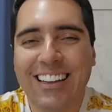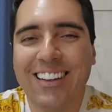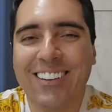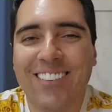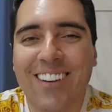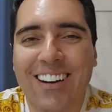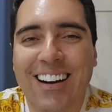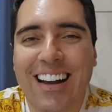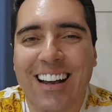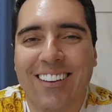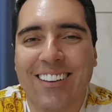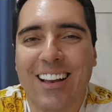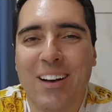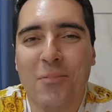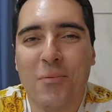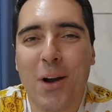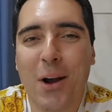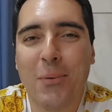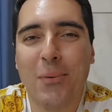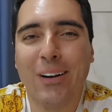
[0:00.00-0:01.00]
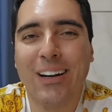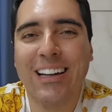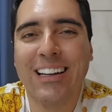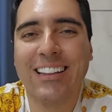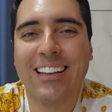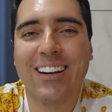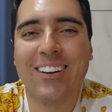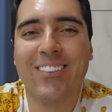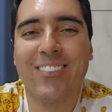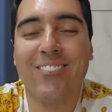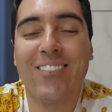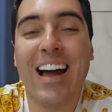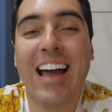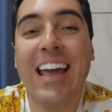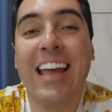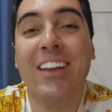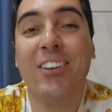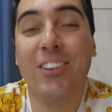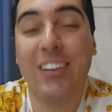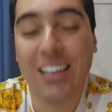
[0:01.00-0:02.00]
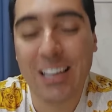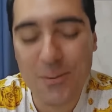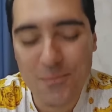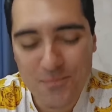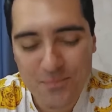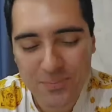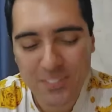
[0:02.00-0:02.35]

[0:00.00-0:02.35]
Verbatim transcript: igual caçar borboleta, com uma redinha.